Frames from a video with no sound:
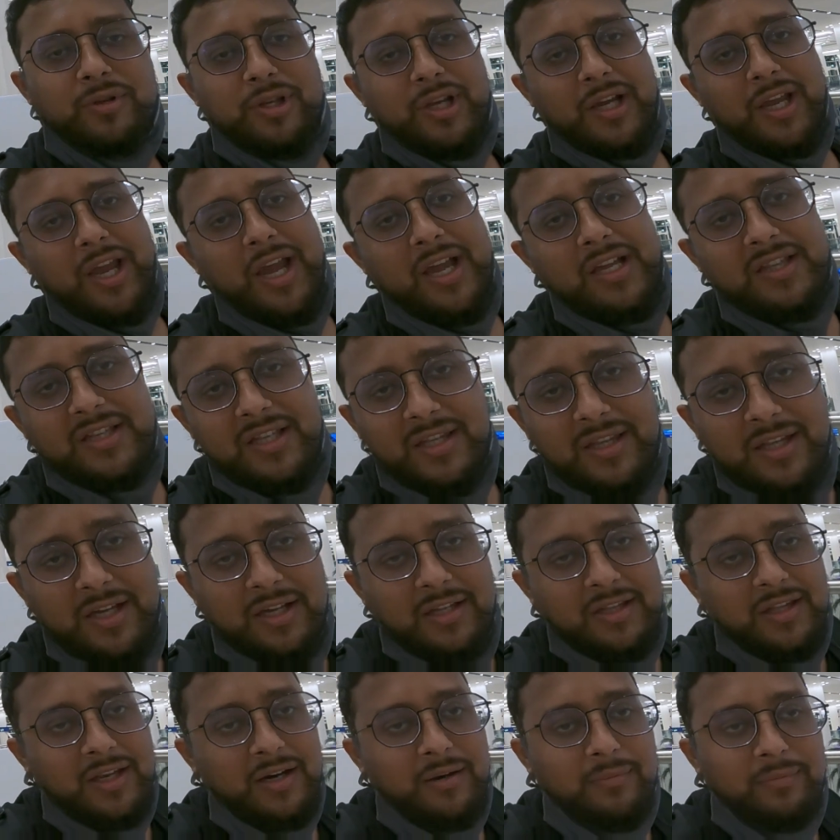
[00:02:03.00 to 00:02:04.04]
ये मुझे कैश दे
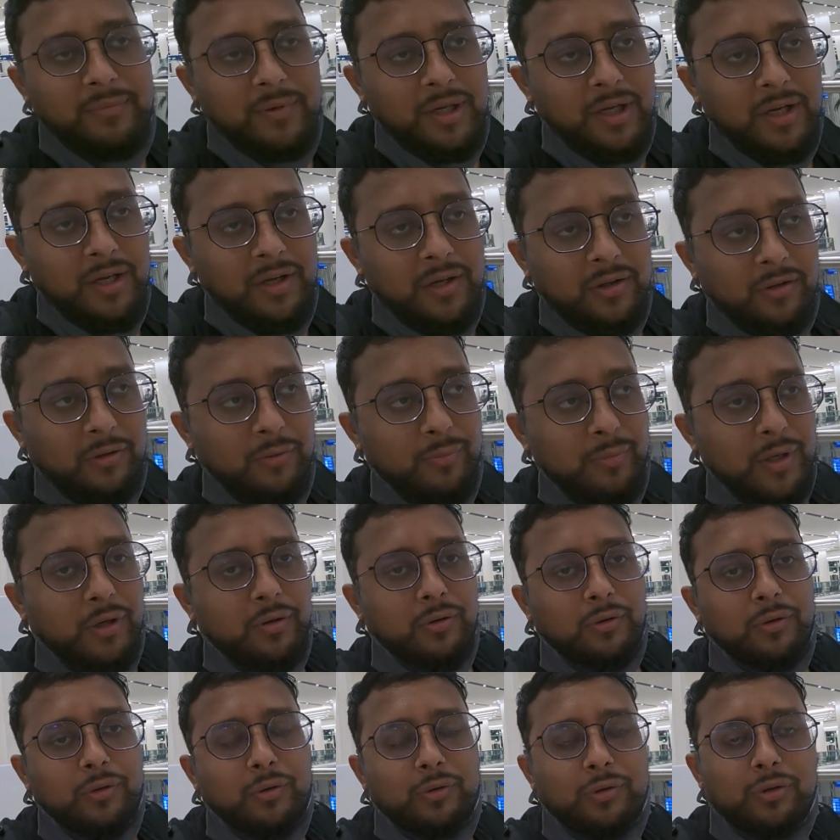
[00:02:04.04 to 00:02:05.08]
देंगे दरम तो
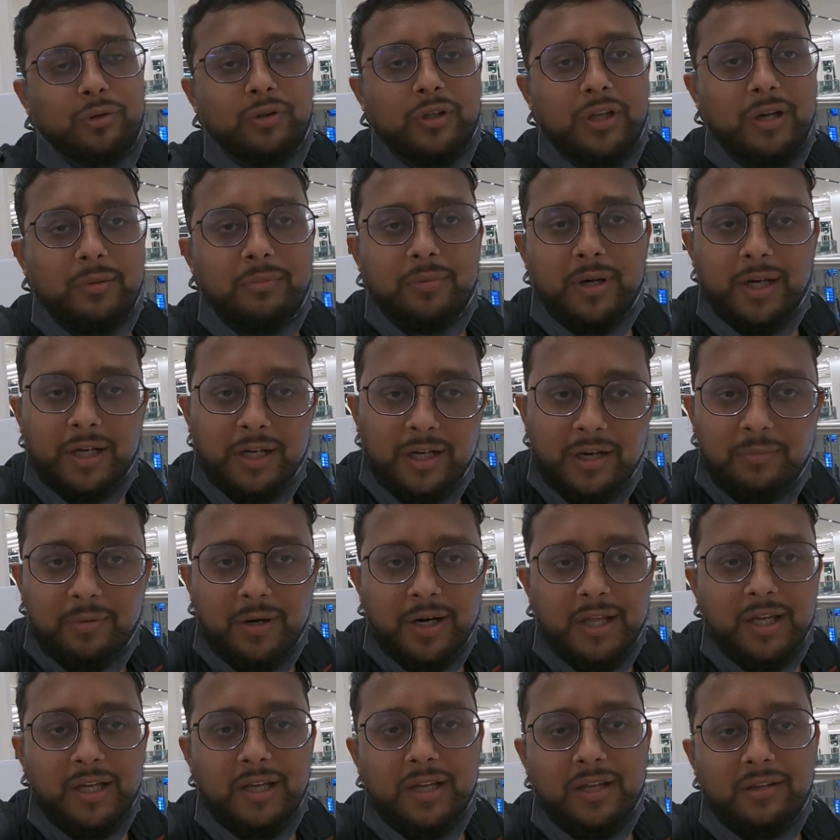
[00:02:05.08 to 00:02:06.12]
मेरे को 200 दरम रखने
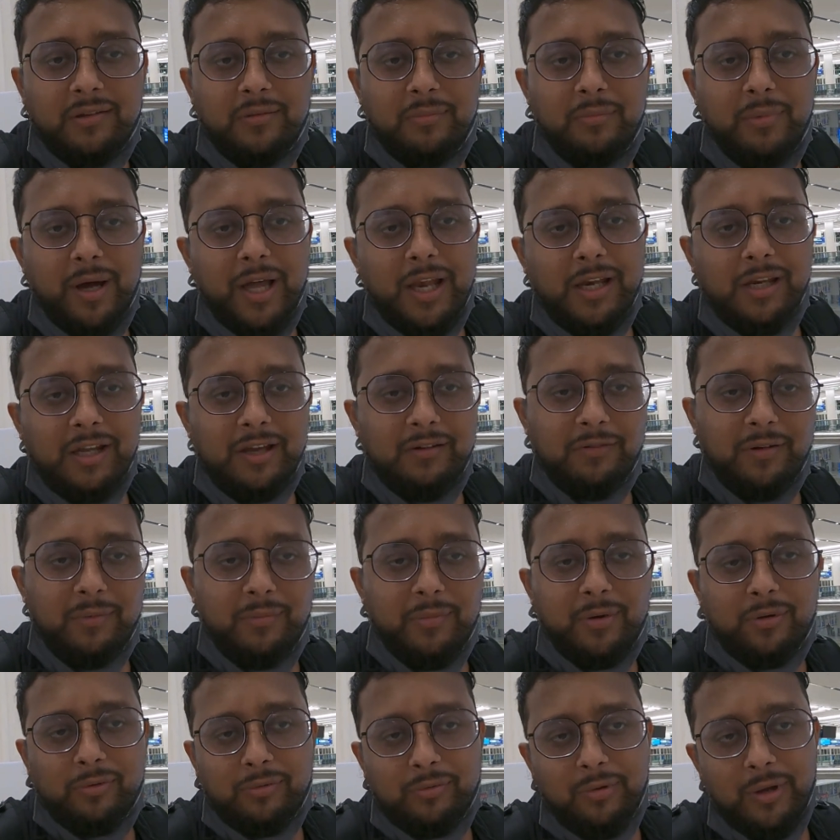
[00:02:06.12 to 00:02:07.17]
पड़ेंगे संभाल के
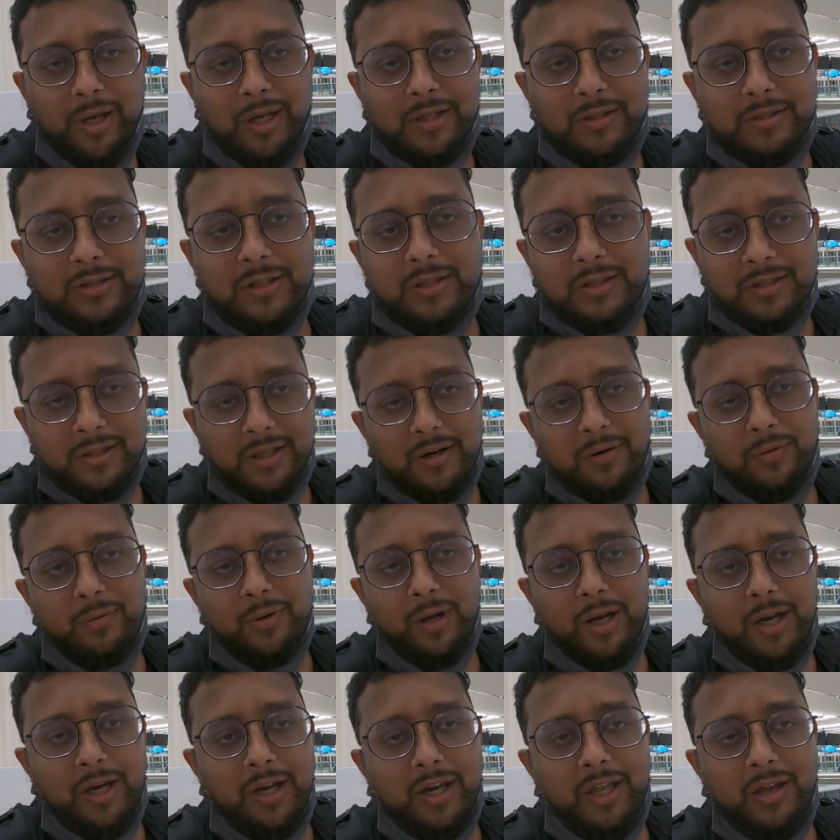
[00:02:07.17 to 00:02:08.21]
फिर मैं उसको एक्सचेंज
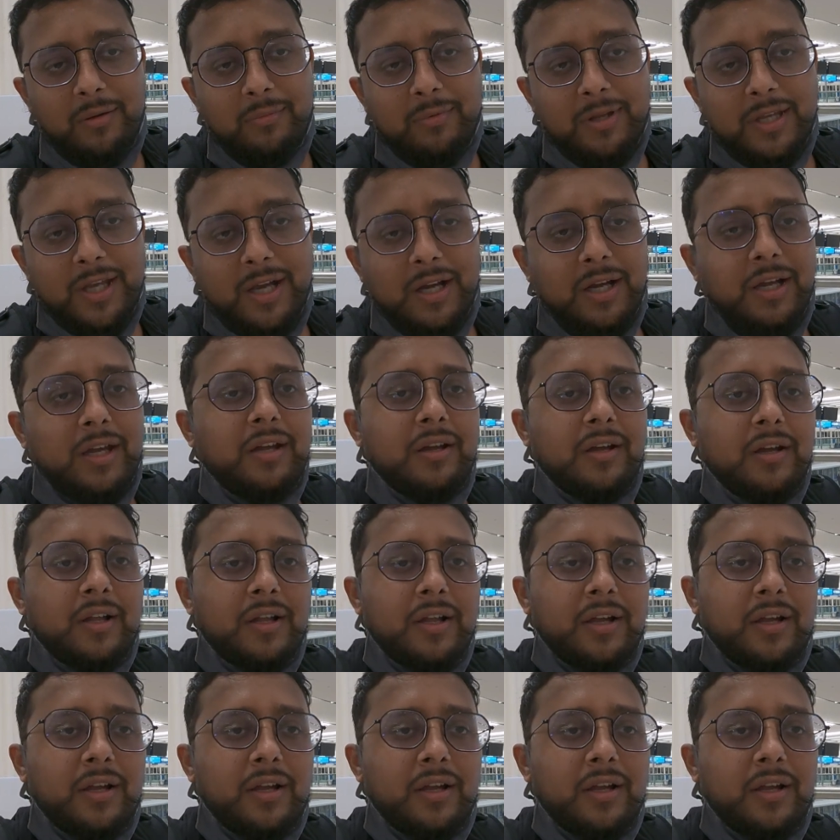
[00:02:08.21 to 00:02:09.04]
कराऊंगा इंडिया में जाके